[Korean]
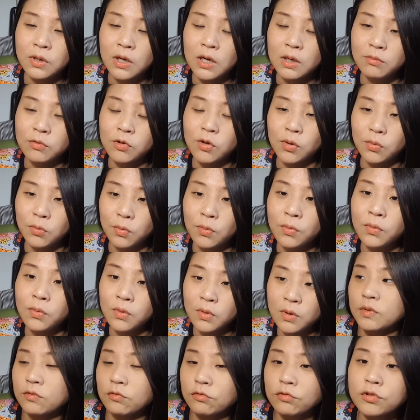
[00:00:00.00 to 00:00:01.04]
아무래도
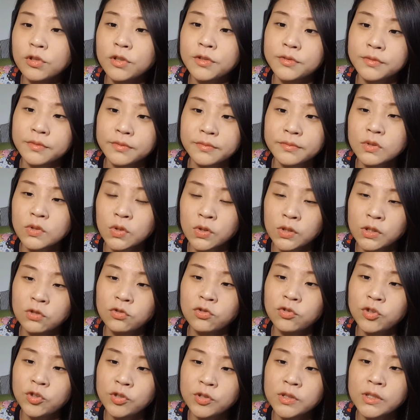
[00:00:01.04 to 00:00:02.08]
우선 저의
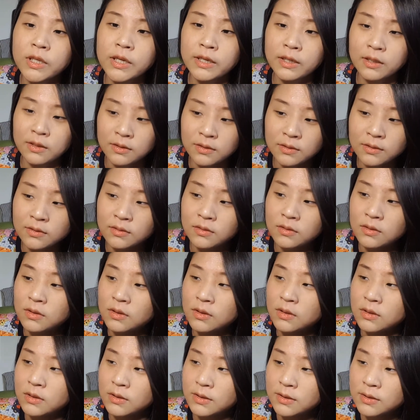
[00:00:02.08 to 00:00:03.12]

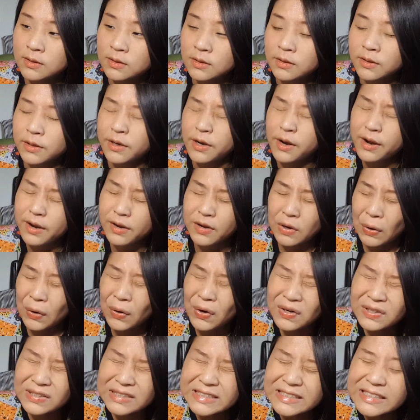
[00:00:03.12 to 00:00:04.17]
수능날을
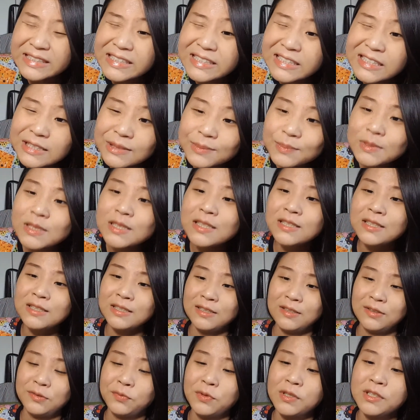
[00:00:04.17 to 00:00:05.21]

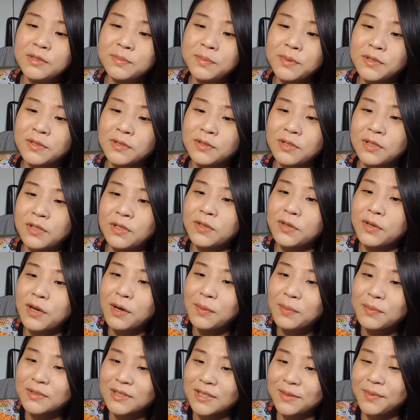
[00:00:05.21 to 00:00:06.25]
열심히 되짚어서 기억을
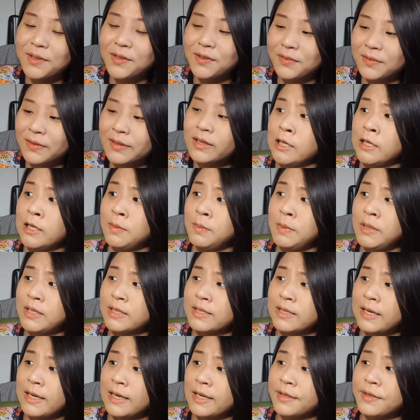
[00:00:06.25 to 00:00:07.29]
해보자면 이미
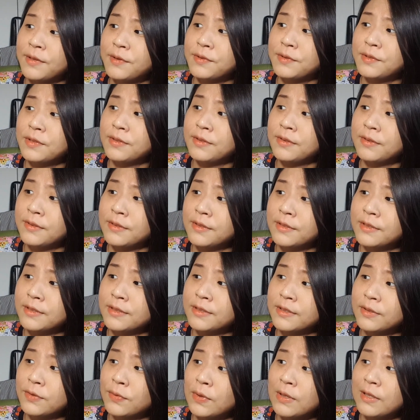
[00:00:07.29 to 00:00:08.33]

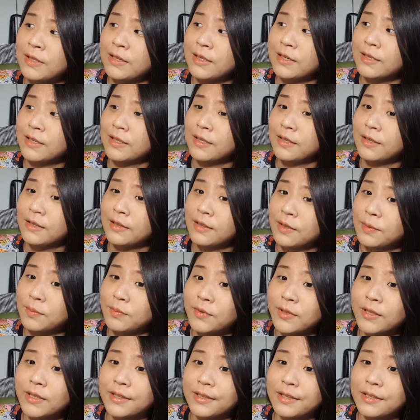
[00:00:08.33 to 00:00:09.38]
4년은 된 이야기이기
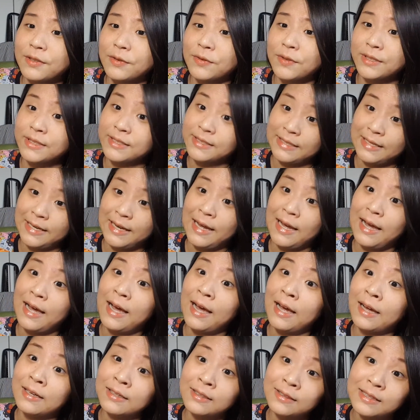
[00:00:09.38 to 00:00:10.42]
때문에 기억이
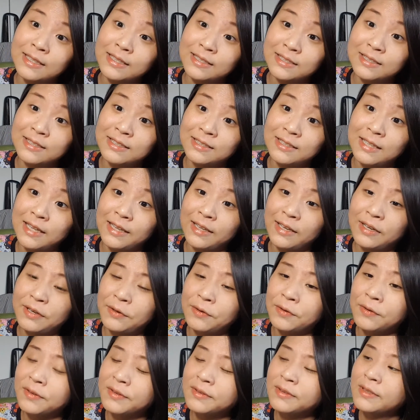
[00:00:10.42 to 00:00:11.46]
잘은 나지는 않아요.
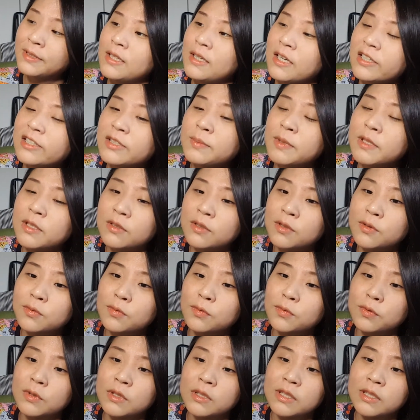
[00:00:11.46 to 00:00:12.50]
하지만
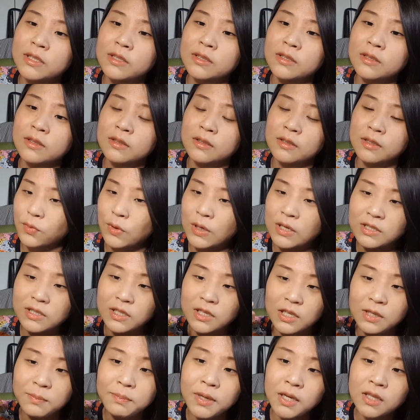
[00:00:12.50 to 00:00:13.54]
그래도 일단
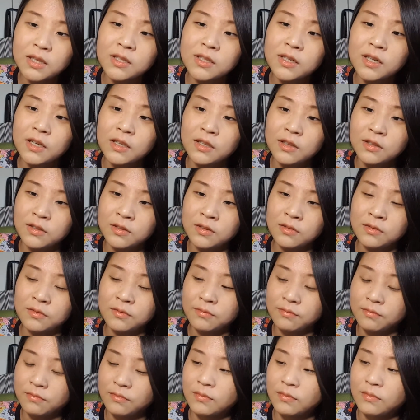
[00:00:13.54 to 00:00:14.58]
굉장히 임팩트가 있는
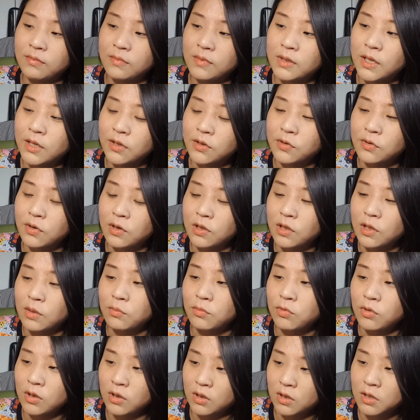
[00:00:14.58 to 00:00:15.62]
날이었기
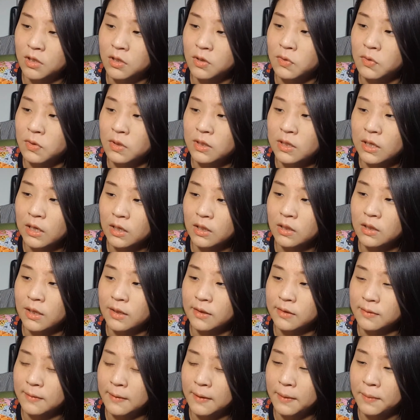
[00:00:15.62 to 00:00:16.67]
때문에 기억이 나긴
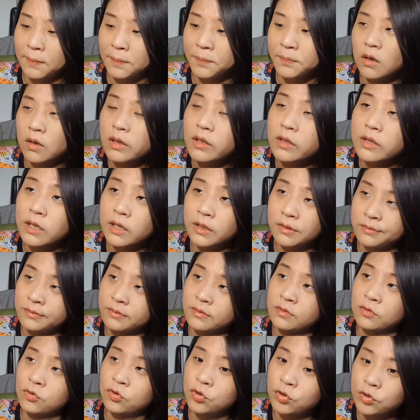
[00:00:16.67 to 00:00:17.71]
나는데,
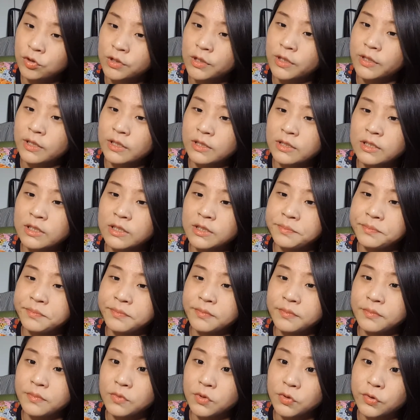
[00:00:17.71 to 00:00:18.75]
일단 수능날 아침
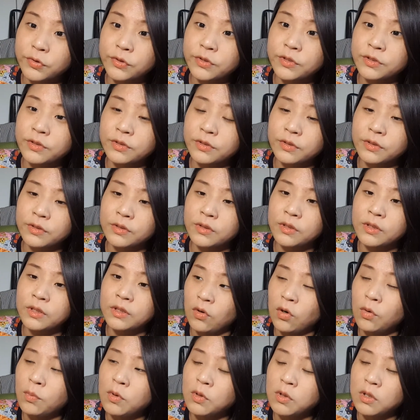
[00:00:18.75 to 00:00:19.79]
저는
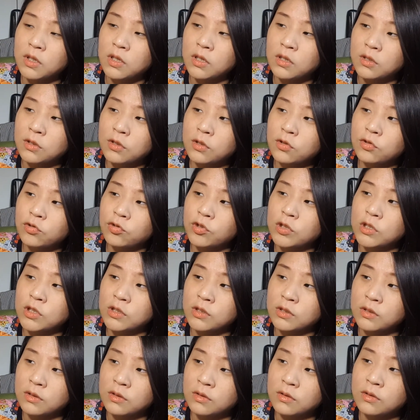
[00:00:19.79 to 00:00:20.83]
어머니가
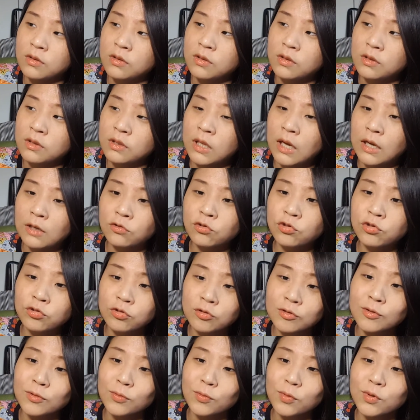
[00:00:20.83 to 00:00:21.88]
끓여주신
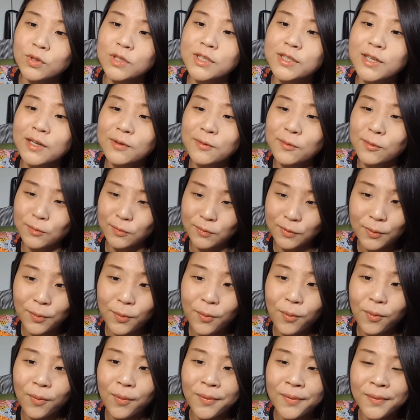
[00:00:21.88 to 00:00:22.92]
닭죽을 도시락으로
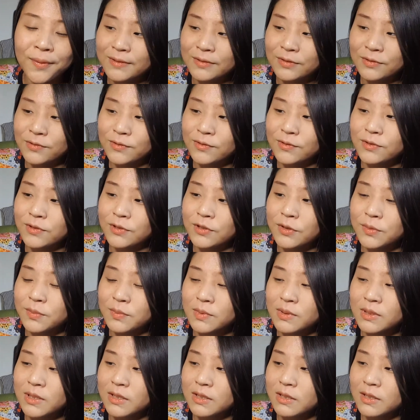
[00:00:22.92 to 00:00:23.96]
들고 수능
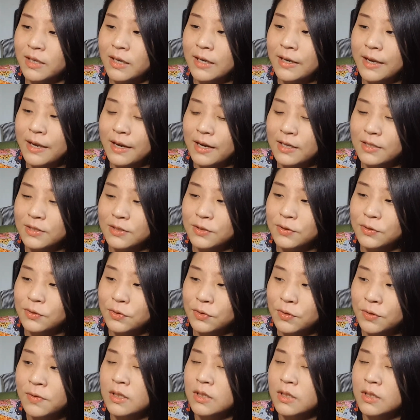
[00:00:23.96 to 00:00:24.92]
시험장을 향해 갔었죠.